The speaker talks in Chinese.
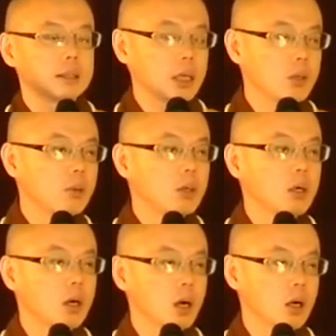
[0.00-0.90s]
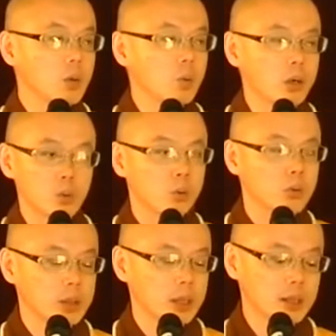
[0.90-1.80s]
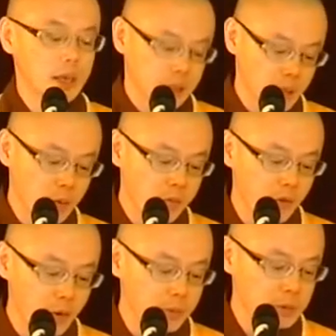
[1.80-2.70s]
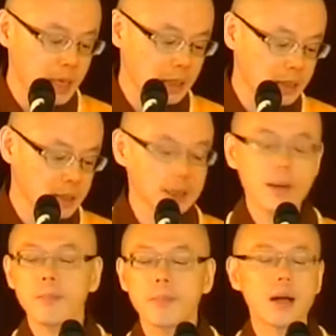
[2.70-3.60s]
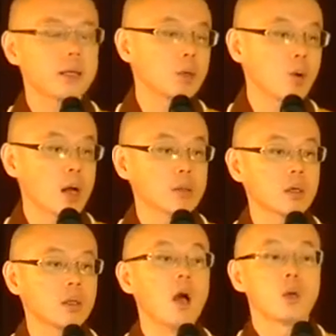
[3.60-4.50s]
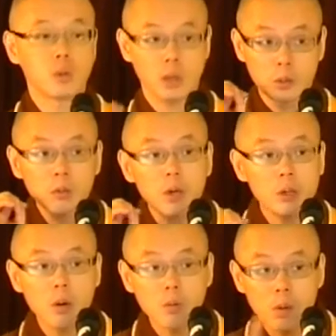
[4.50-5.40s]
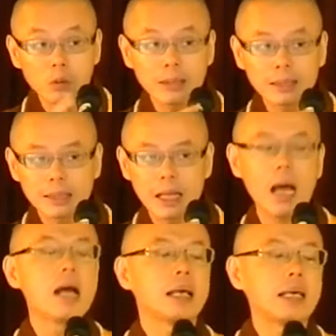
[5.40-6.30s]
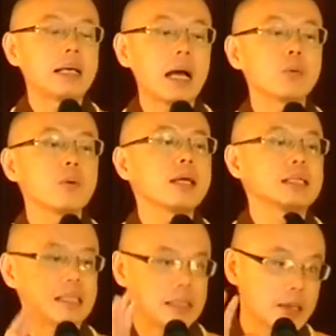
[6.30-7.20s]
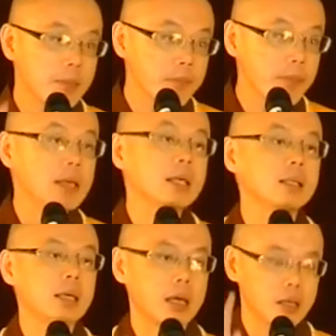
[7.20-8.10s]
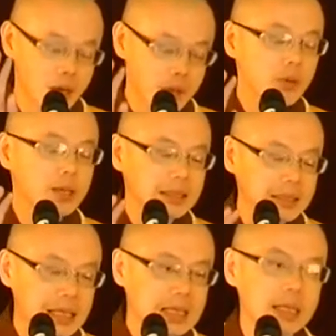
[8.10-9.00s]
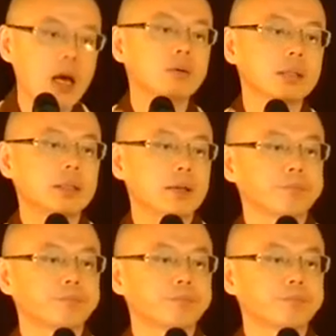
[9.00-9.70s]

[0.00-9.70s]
地狱恶鬼畜生也有佛菩萨的千百亿化身。所以，越用功的人呐，应该越谦卑一点，越低调一点，